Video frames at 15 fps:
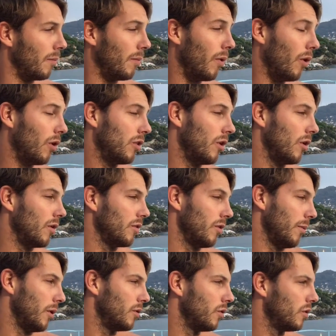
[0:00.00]
molto,
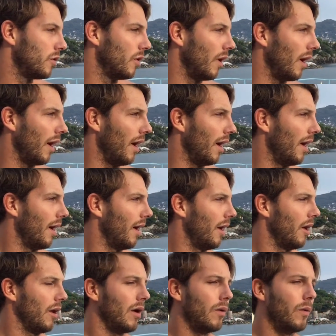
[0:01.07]
soprattutto a
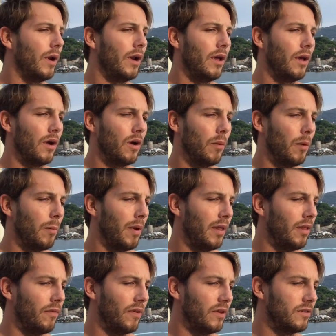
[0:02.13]
quelli come
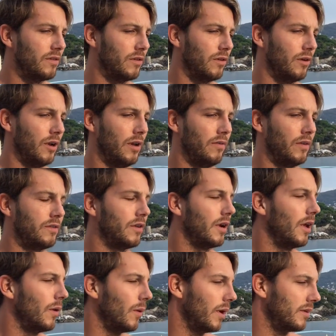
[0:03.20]
me difensori, visto
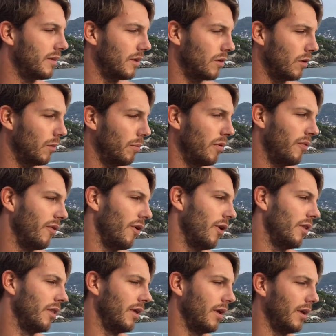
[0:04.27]
che lui è stato il più
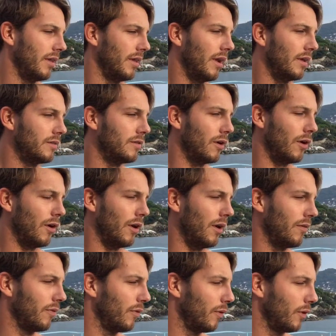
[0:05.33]
forte della
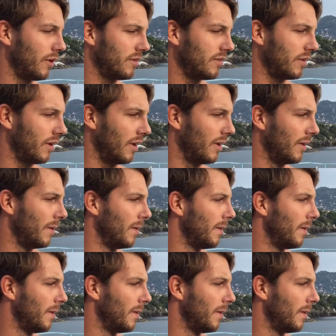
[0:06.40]
storia, forse,